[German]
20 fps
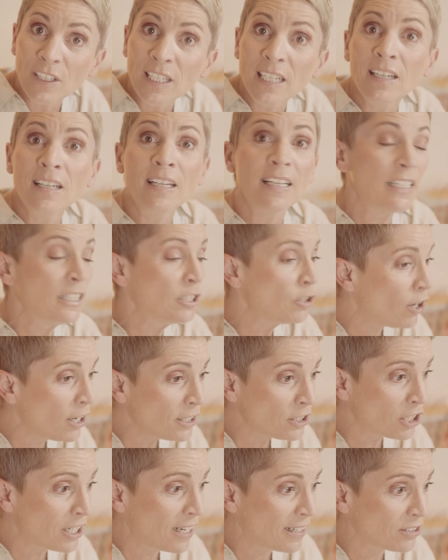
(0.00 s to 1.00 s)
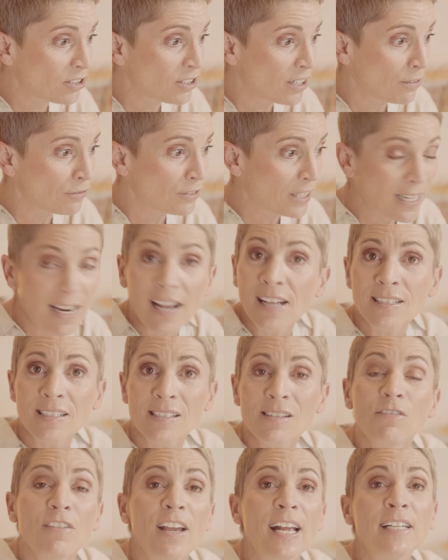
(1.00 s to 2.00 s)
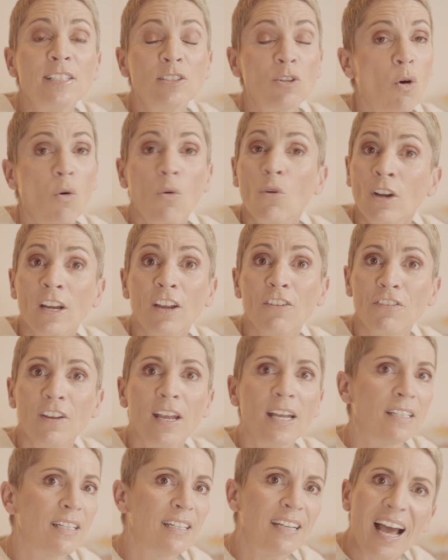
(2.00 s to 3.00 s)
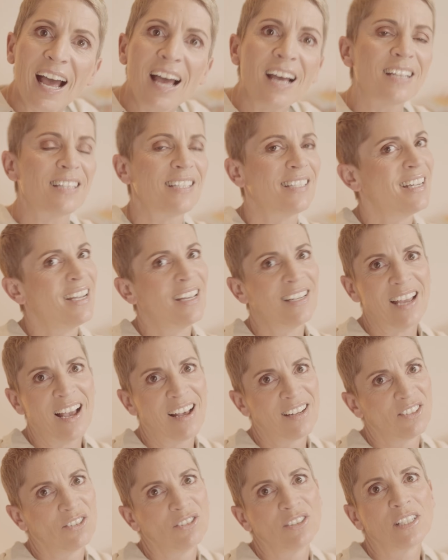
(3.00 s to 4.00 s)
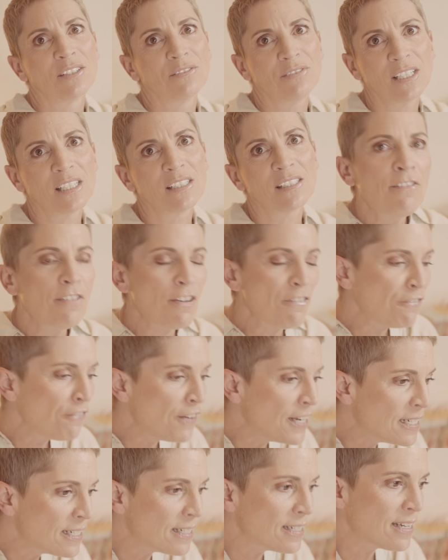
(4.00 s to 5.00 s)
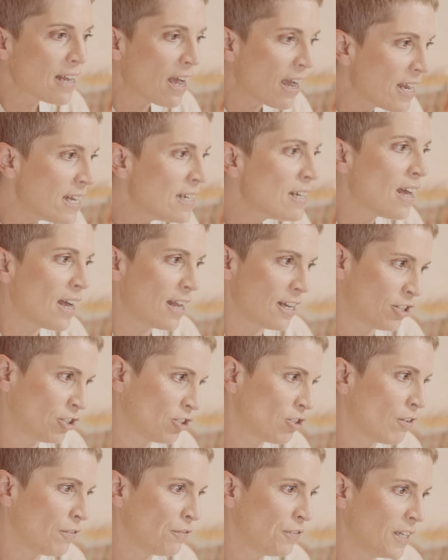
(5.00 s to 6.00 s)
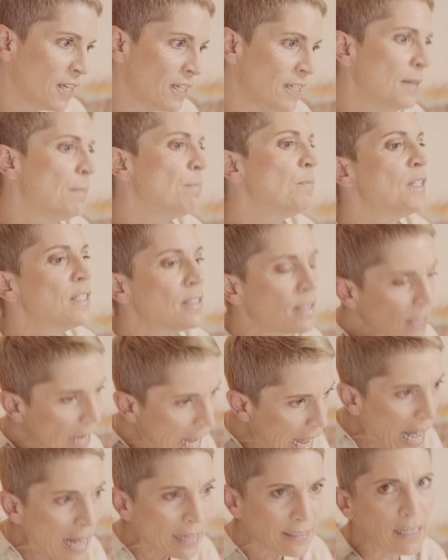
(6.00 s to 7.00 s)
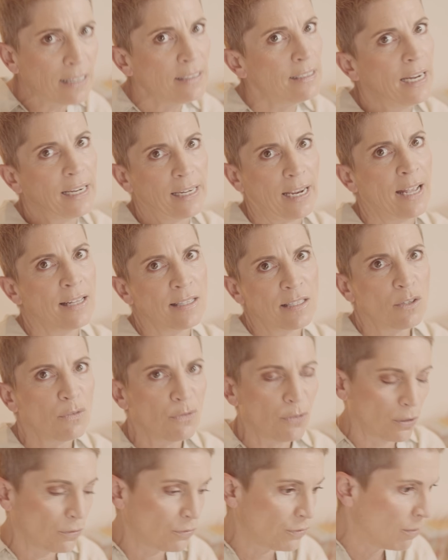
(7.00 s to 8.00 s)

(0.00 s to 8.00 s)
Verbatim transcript: wir in Deutschland und auf der ganzen Welt noch ungefähr in den 80er Jahren unterwegs. Wir finden da Inhaltsstoffe, ihr Lieben, die sind hart an der Grenze von